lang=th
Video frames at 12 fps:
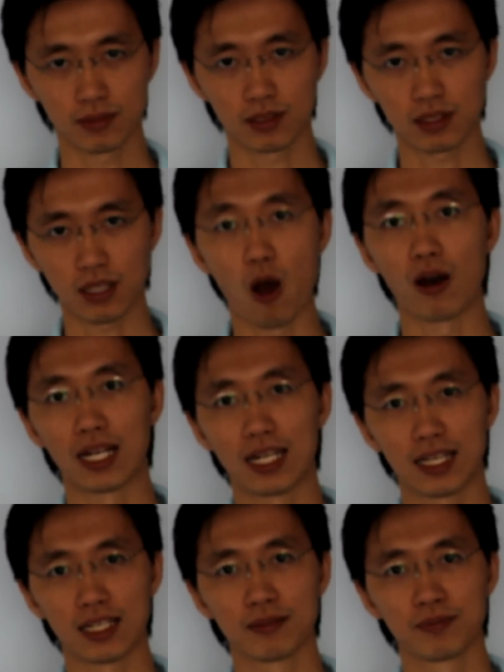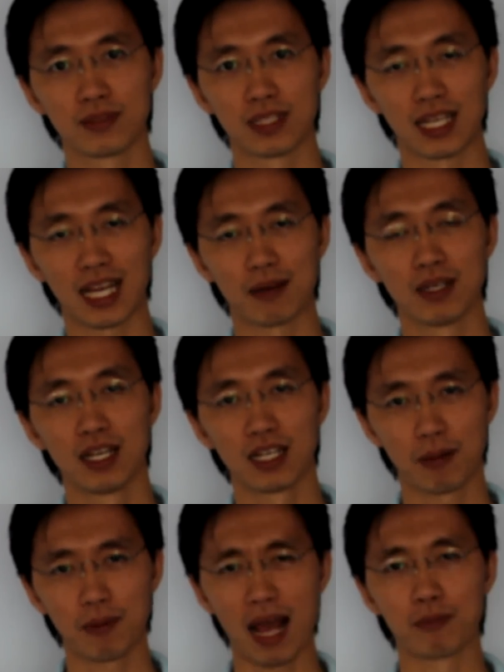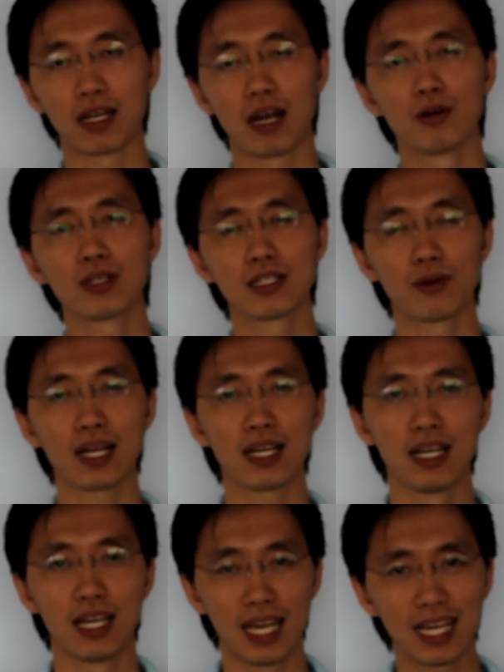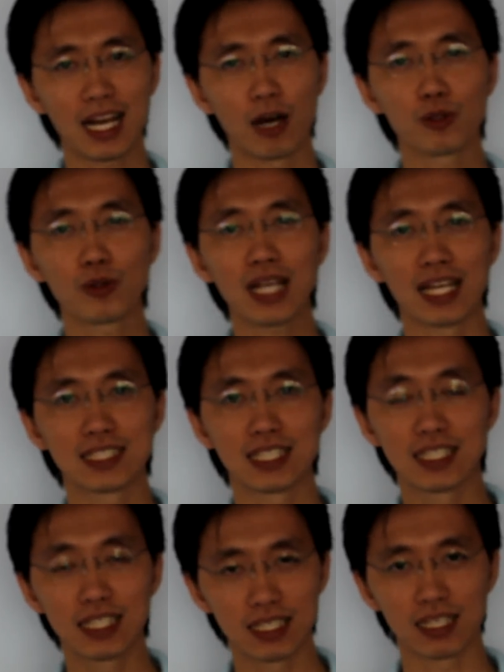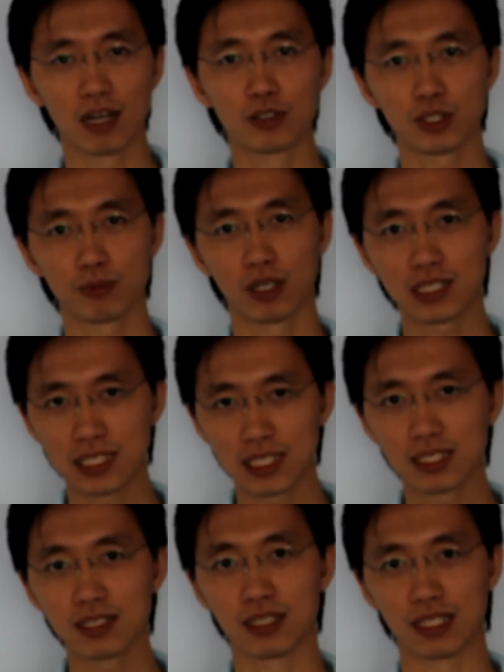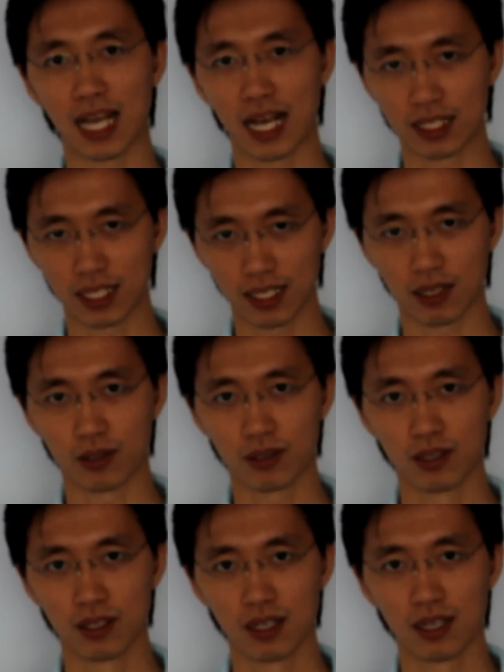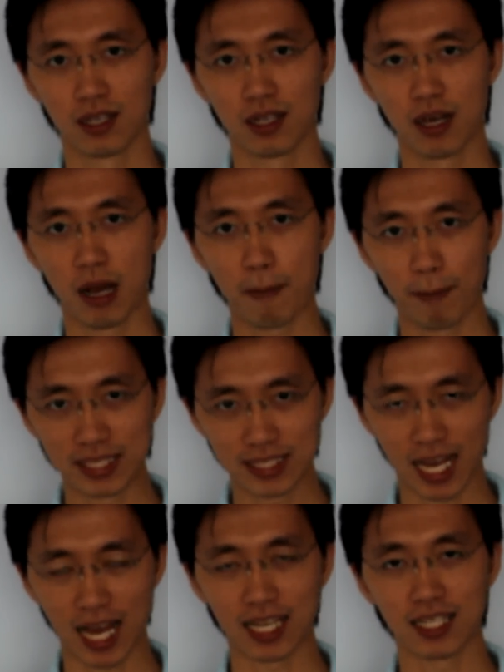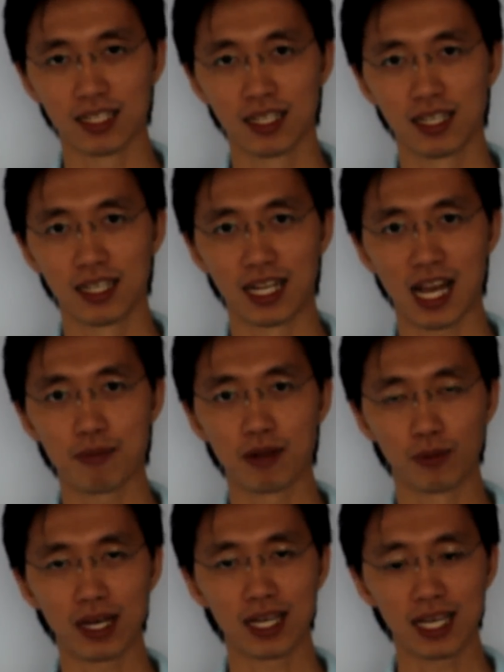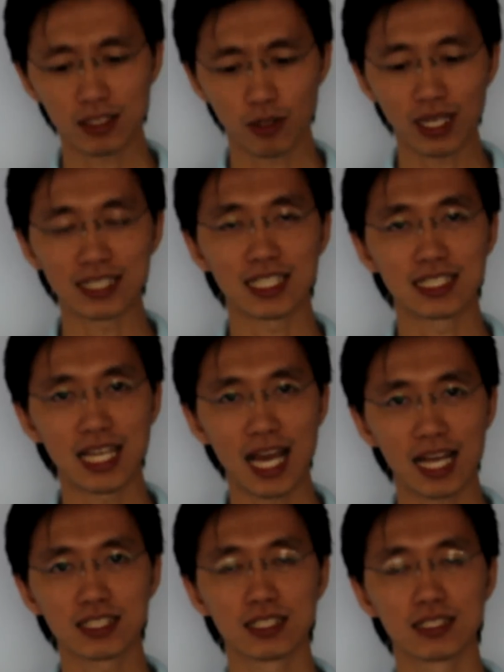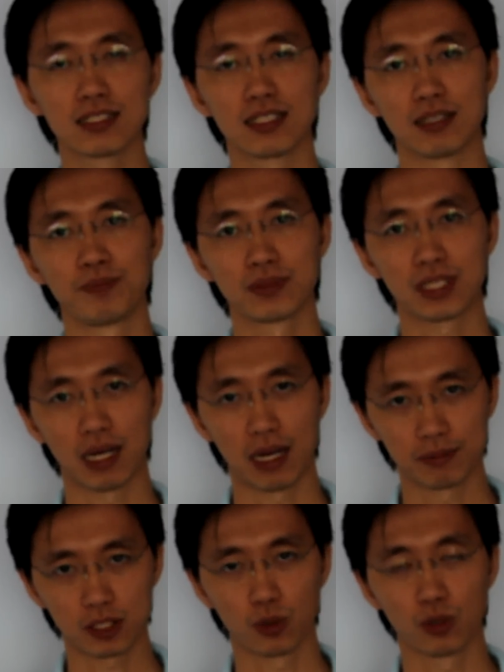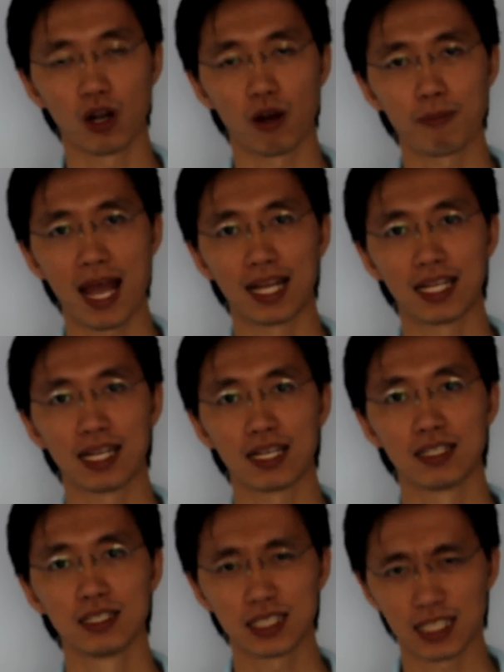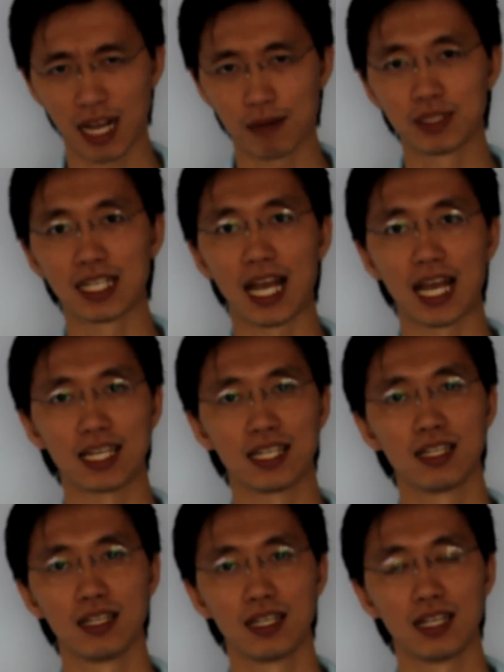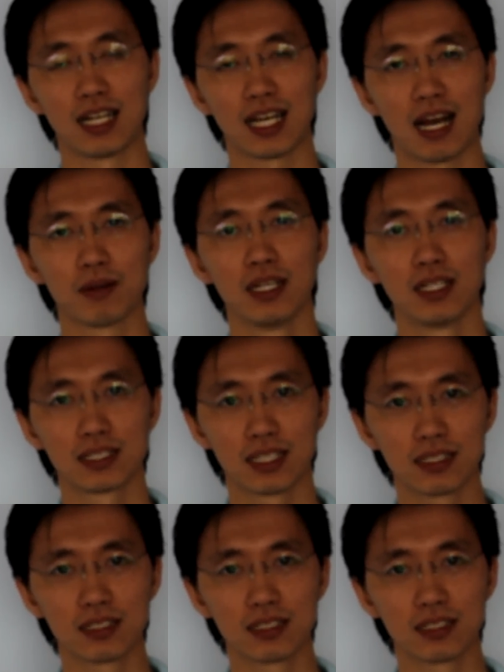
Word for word: ต่อกันเลยนะครับ คำถามของเขาก็คือว่า เอ๊ะเขาต้องการจะดึงเอาเฉพาะชื่ออย่างเดียว ไปใช้นะครับ หรือว่า เอ๊ะ ต้องการจะแยกชื่อกับนามสกุลออกมาเนี่ยจะทำยังไงนะครับ ซึ่ง